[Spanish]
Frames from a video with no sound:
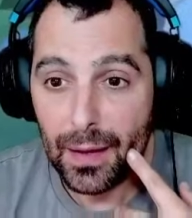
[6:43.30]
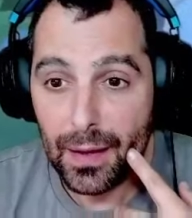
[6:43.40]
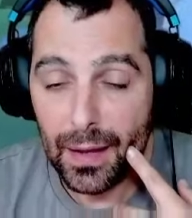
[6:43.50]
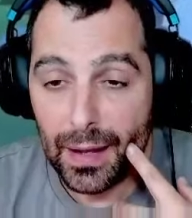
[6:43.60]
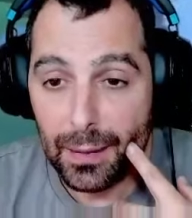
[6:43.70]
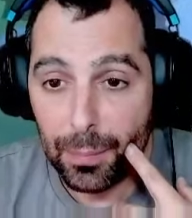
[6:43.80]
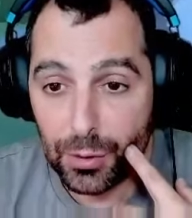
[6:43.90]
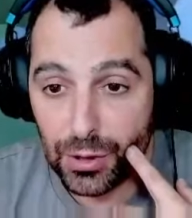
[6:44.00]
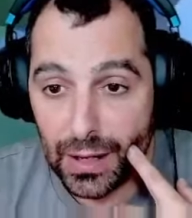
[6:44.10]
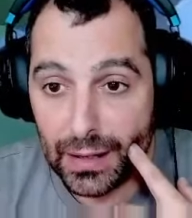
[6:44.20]
El,
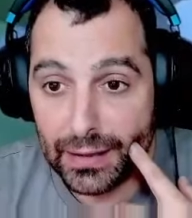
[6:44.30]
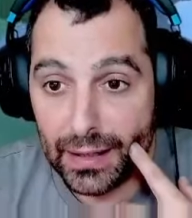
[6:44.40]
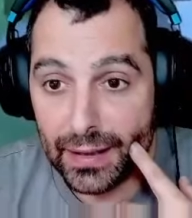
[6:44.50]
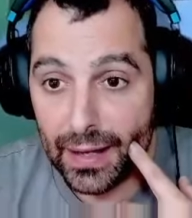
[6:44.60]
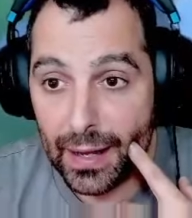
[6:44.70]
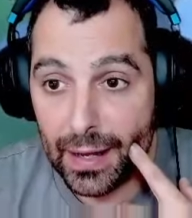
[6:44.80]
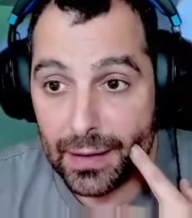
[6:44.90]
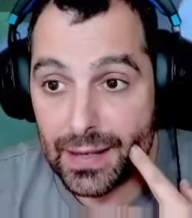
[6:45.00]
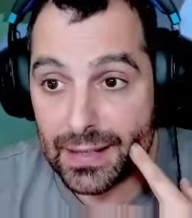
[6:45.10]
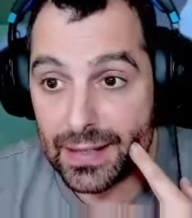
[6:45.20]
pues el
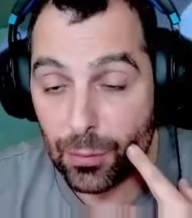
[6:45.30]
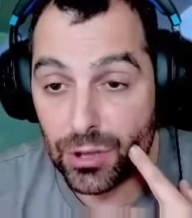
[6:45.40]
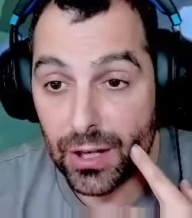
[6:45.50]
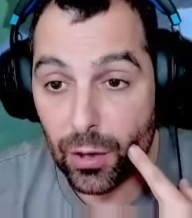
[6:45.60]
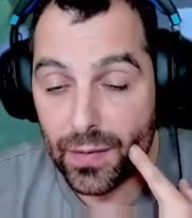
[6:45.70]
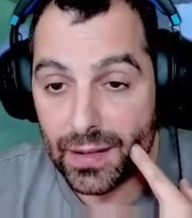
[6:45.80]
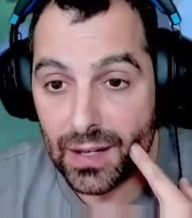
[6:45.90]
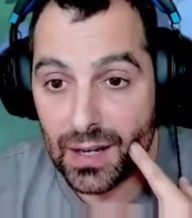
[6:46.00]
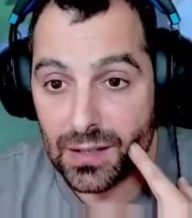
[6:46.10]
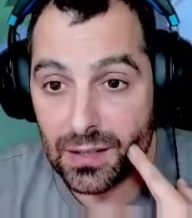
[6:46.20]
títere, ya estamos en ronda 3.